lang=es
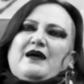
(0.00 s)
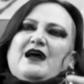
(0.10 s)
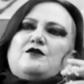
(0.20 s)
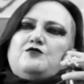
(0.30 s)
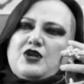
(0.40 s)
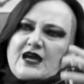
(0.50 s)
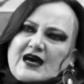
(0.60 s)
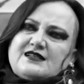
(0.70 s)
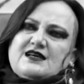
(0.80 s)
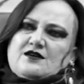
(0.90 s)
para
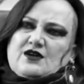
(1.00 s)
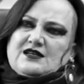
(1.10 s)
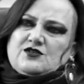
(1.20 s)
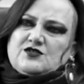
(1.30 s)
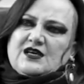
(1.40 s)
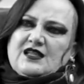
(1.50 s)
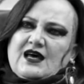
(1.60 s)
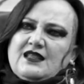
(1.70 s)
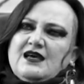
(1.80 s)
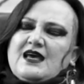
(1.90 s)
comunicarse con la
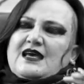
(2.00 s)
sociedad,